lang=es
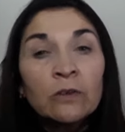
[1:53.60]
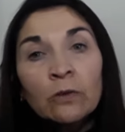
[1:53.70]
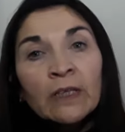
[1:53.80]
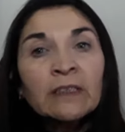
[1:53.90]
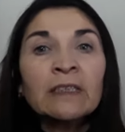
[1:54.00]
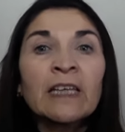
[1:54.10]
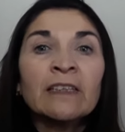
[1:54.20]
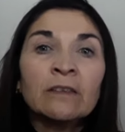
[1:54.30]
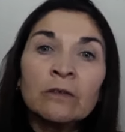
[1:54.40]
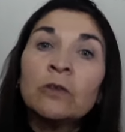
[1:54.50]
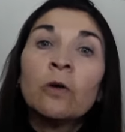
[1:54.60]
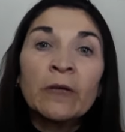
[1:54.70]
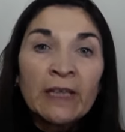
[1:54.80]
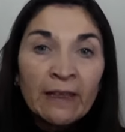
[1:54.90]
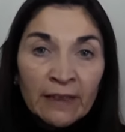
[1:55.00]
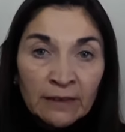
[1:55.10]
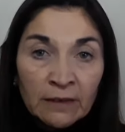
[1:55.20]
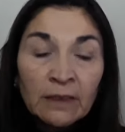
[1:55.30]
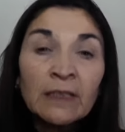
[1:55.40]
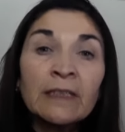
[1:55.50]
Todas estas novedades
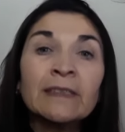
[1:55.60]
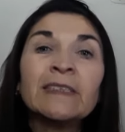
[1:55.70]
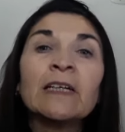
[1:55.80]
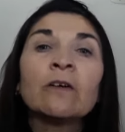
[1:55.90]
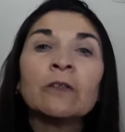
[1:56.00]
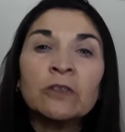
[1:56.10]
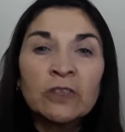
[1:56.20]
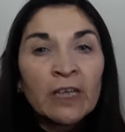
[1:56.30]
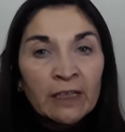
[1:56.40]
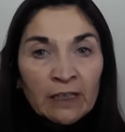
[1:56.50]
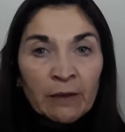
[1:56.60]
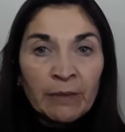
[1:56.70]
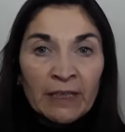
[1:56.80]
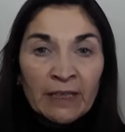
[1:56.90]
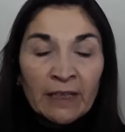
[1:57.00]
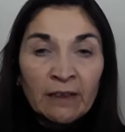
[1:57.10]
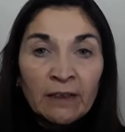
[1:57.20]
se conocían en América.